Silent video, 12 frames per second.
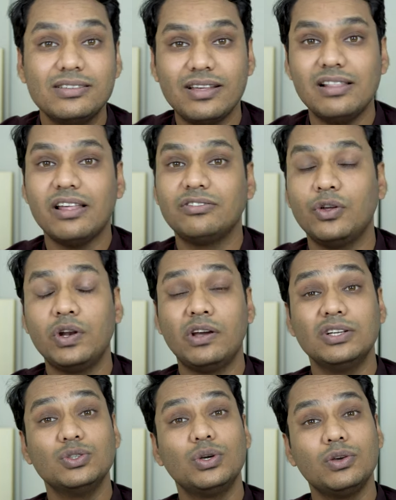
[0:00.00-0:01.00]
सेल्स एग्जीक्यूटिव
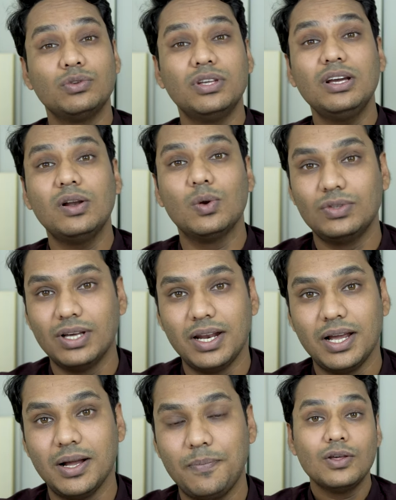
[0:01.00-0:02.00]
का जो कि उसे क्लोज
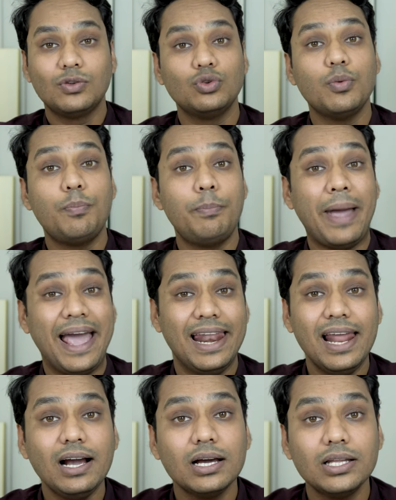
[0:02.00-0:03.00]
करेगा सो so, जो
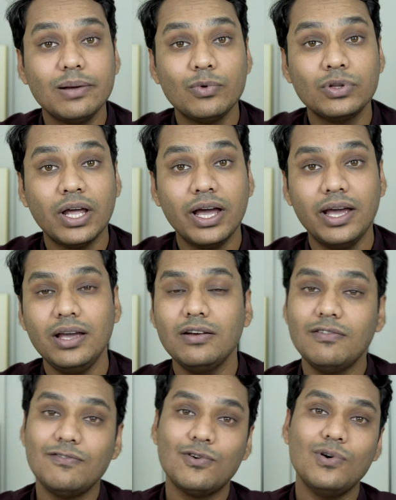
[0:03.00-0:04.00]
पहला कदम होता है
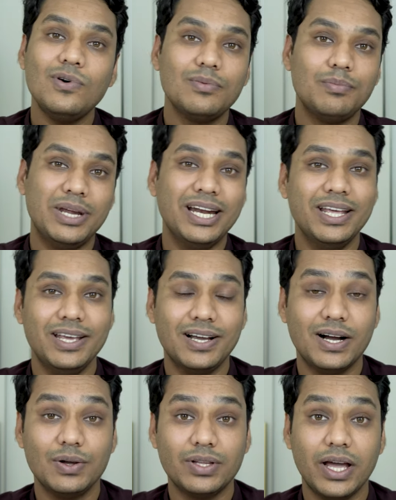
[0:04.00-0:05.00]
वो बी e
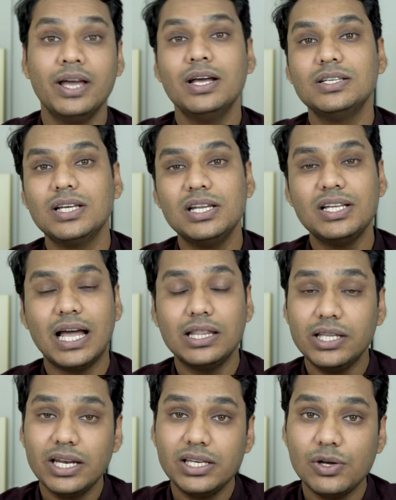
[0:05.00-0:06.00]
का होता है चलिए
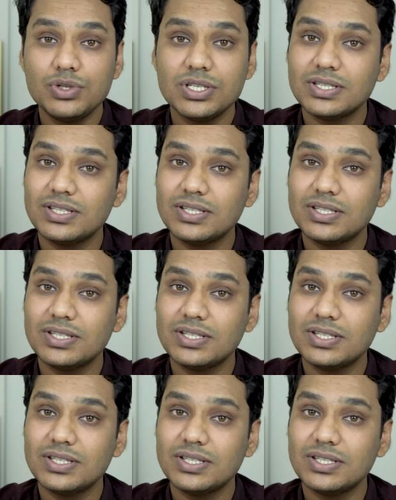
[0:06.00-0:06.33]
जानते हैं इनकी कुछ